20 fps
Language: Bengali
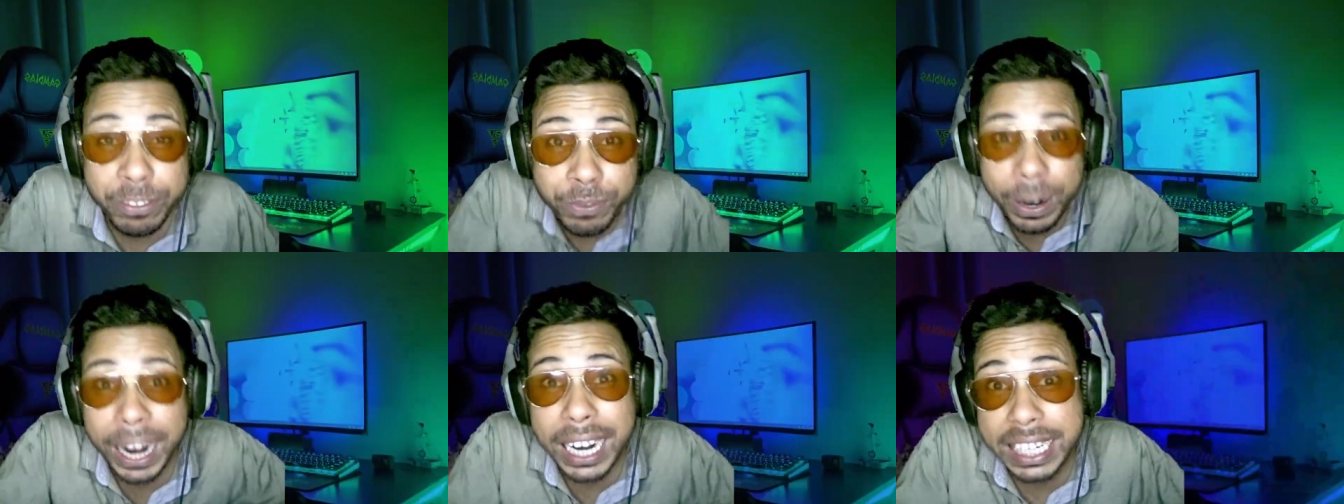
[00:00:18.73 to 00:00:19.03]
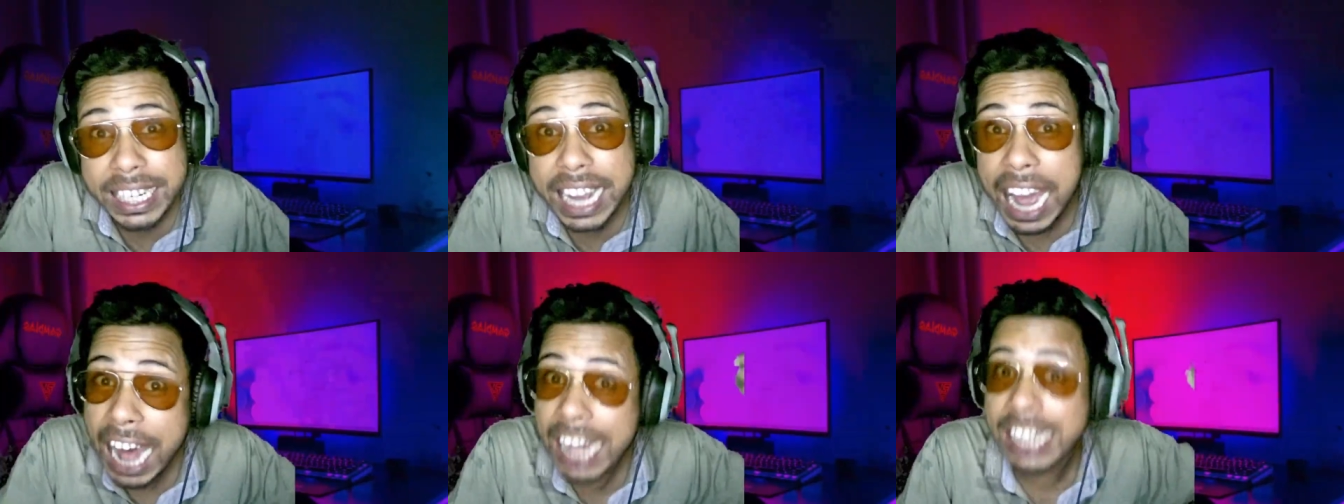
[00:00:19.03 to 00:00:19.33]
বাট
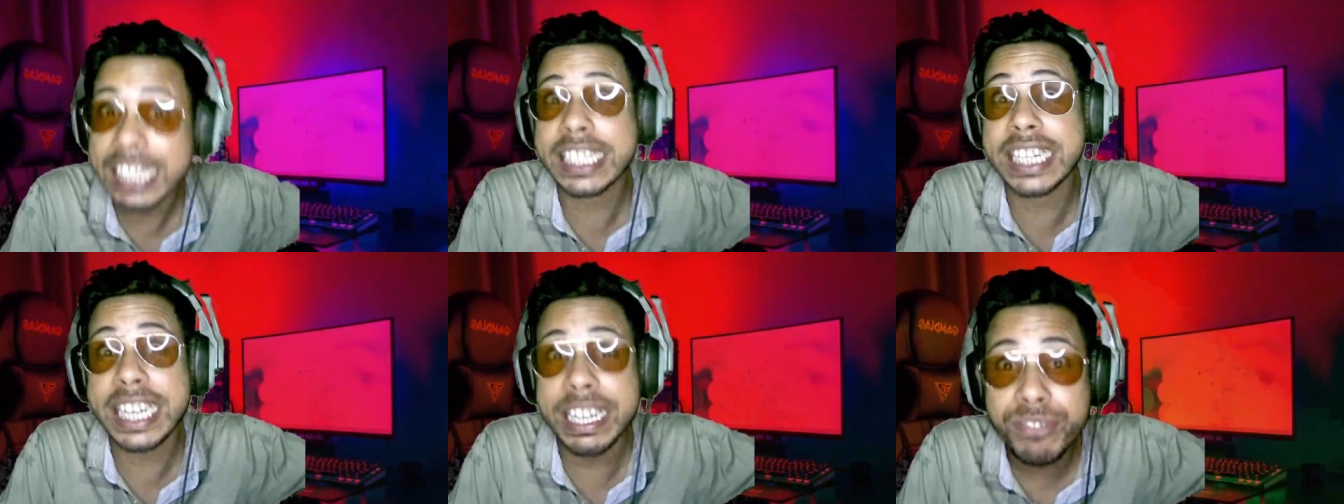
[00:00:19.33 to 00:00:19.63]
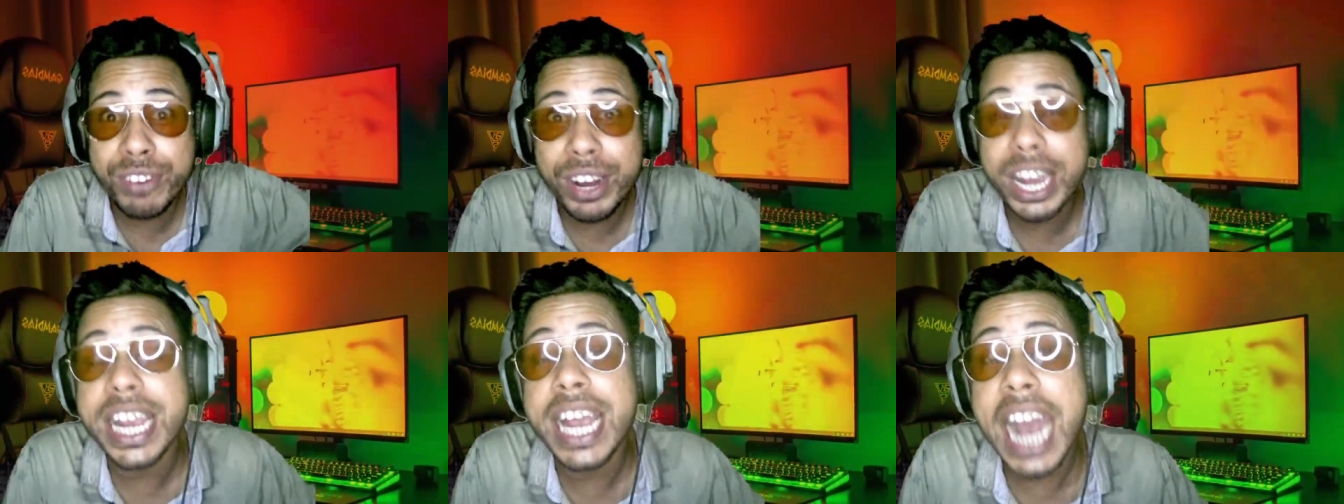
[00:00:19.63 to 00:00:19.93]
আজকে
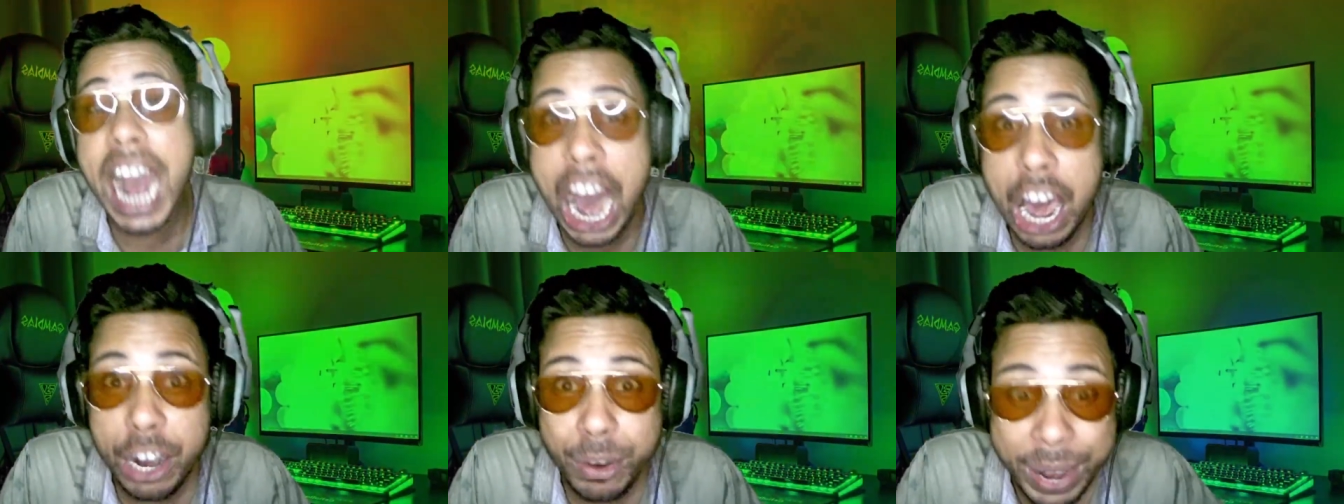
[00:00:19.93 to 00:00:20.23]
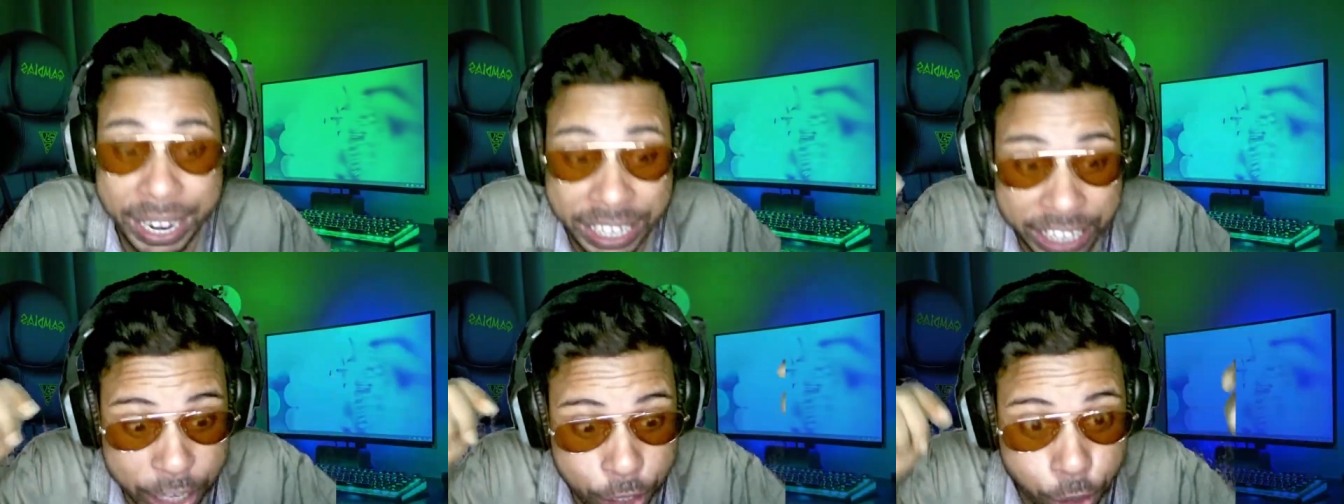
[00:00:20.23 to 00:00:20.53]
ভাই আরো
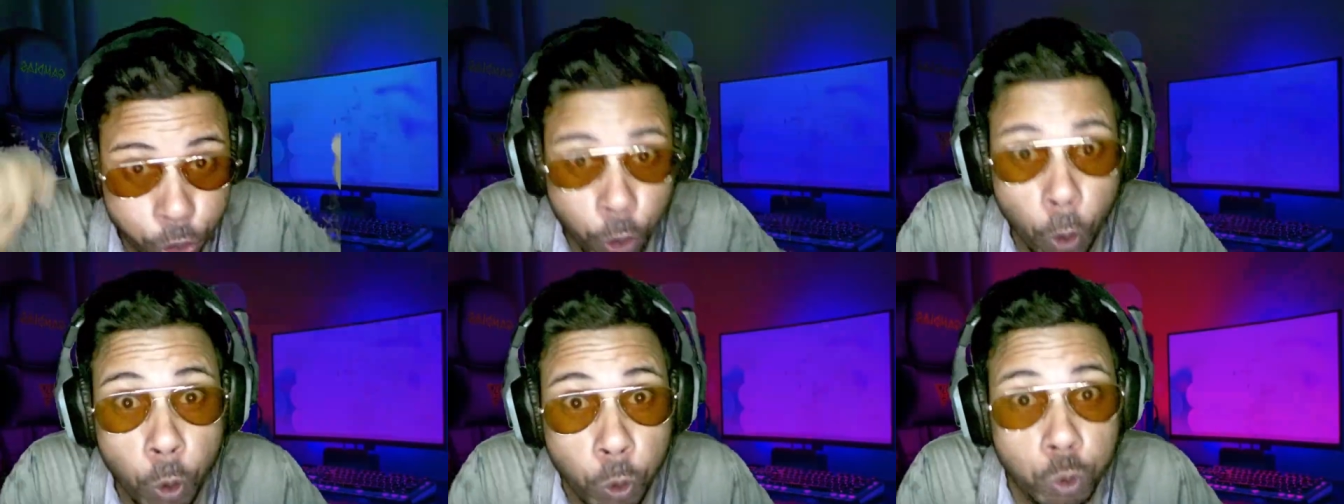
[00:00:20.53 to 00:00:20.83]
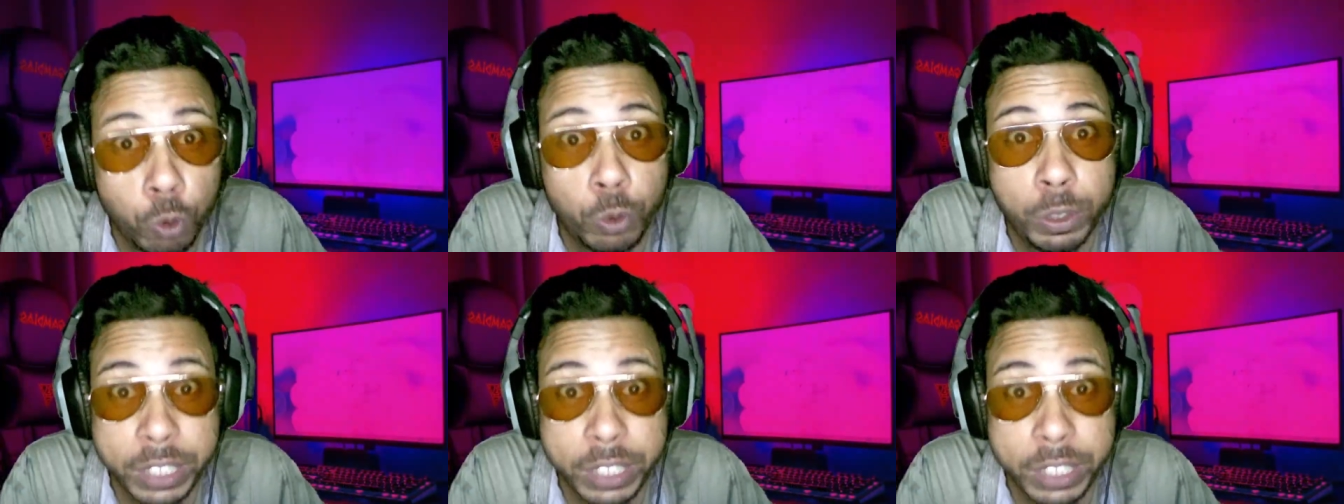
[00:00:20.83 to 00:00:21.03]
একটা নতুন